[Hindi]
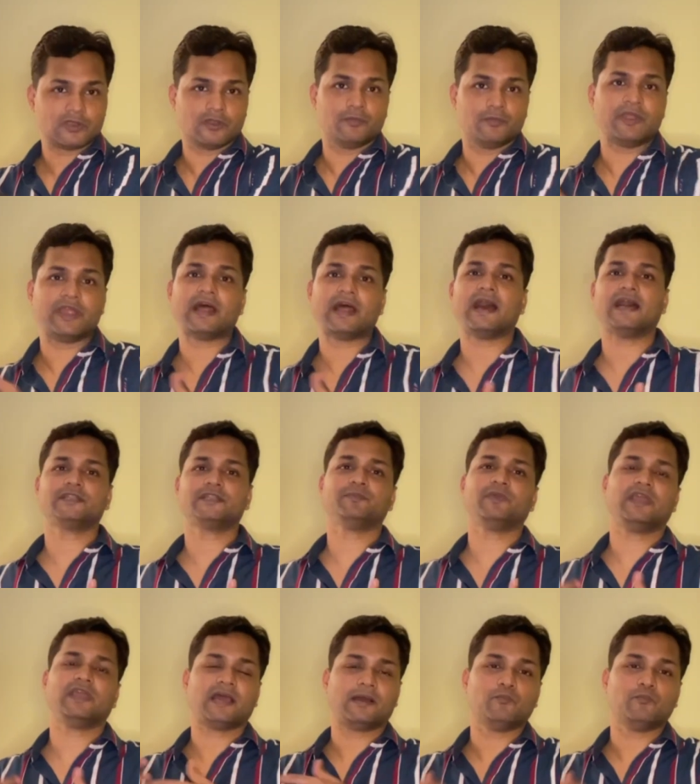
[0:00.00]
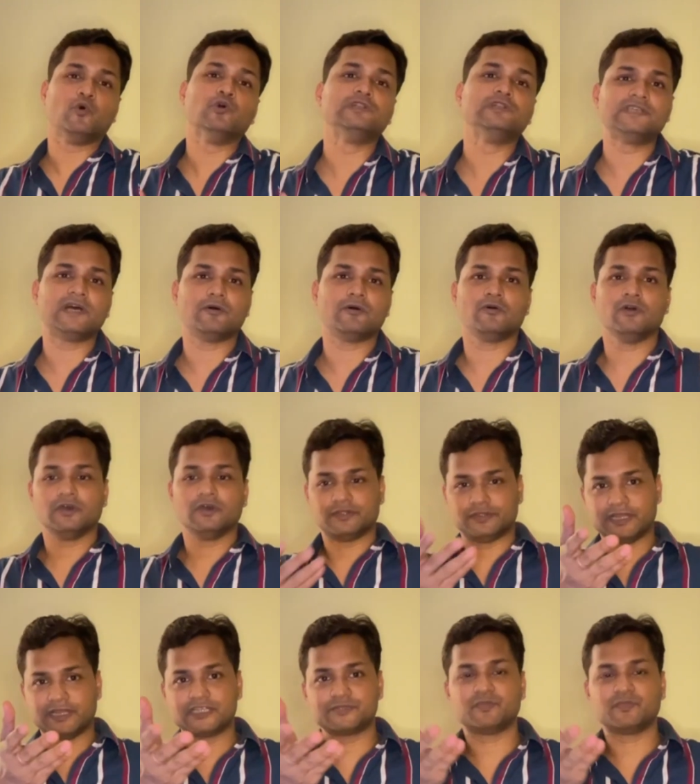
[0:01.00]
बंगाल मेरा हाथ में है आप भूल जाओ
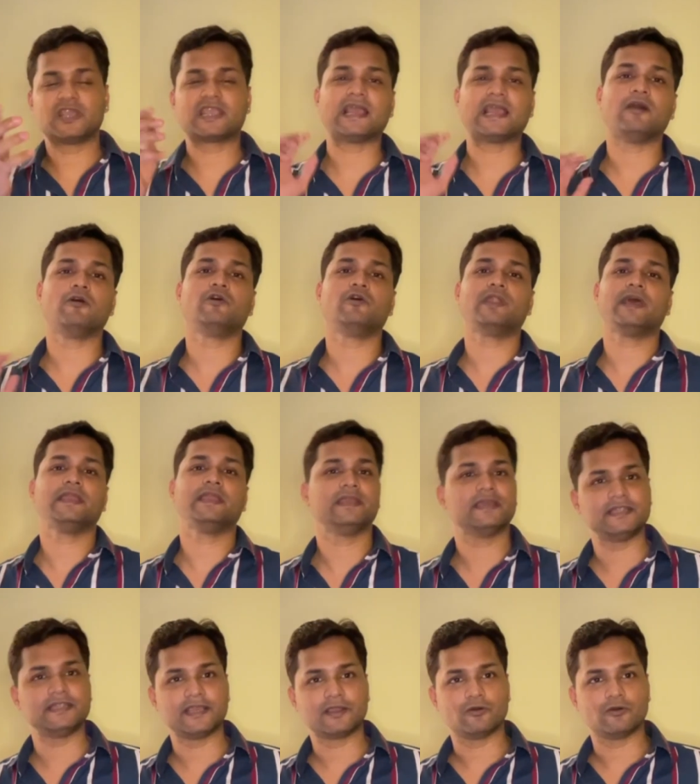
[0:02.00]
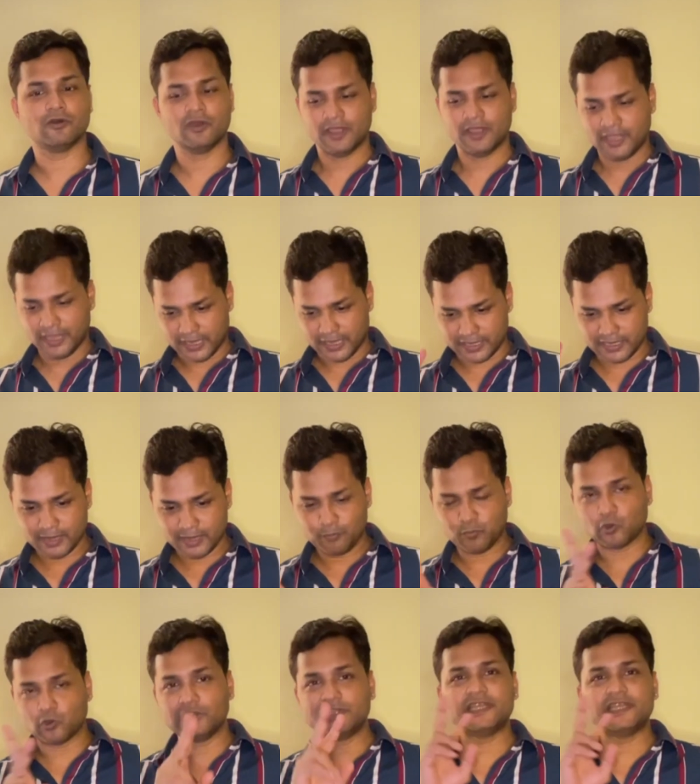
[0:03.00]
देश में क्या हो रहा है ये देखो ये
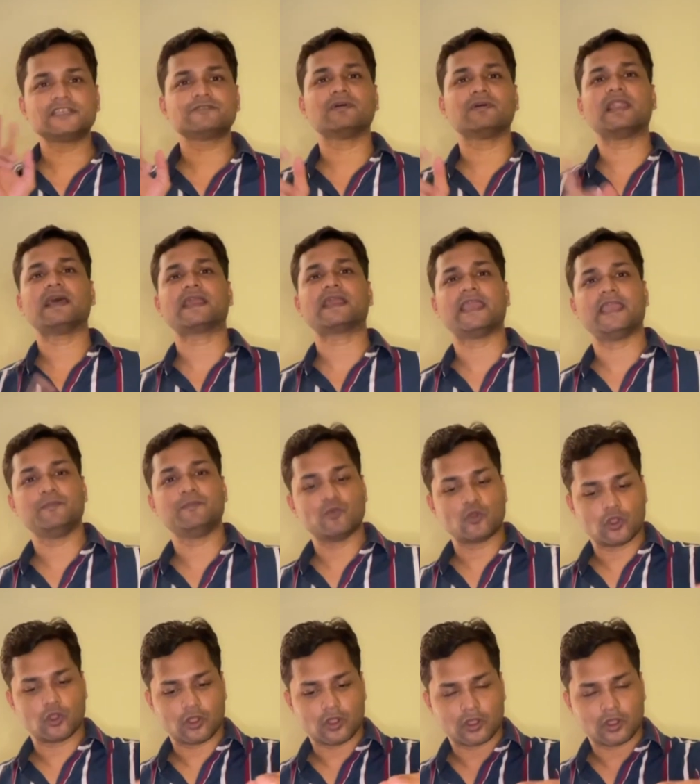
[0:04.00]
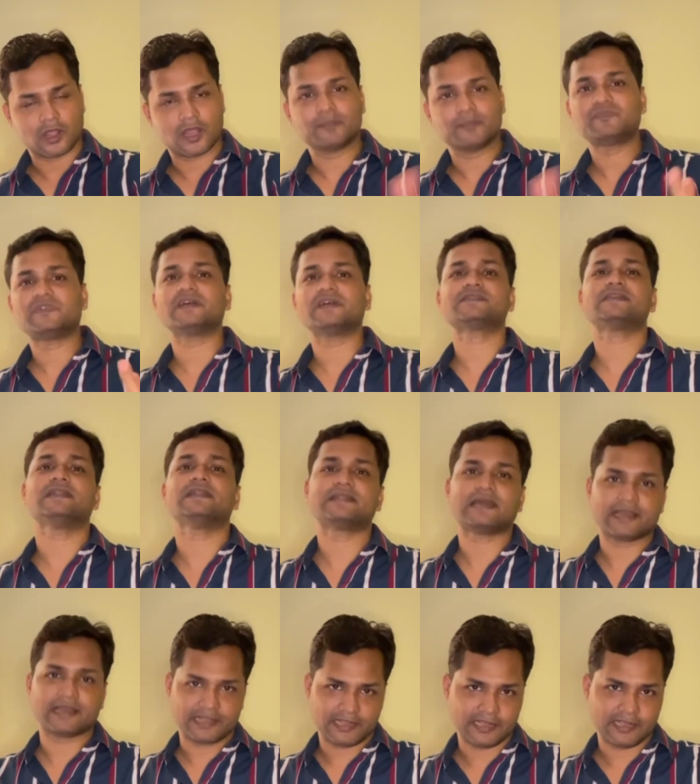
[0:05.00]
पॉलिटिक्स वाला गेम कब तक
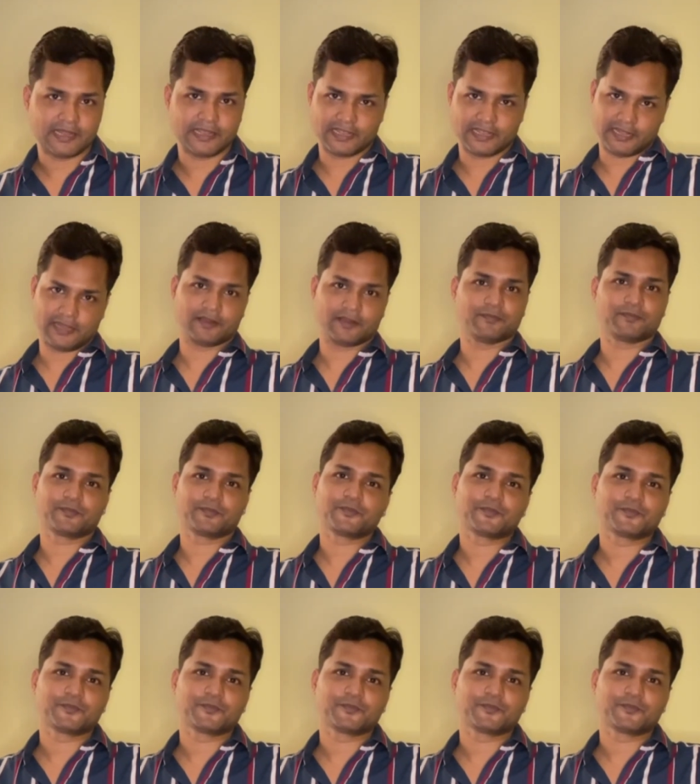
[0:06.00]
चलता रहेगा यार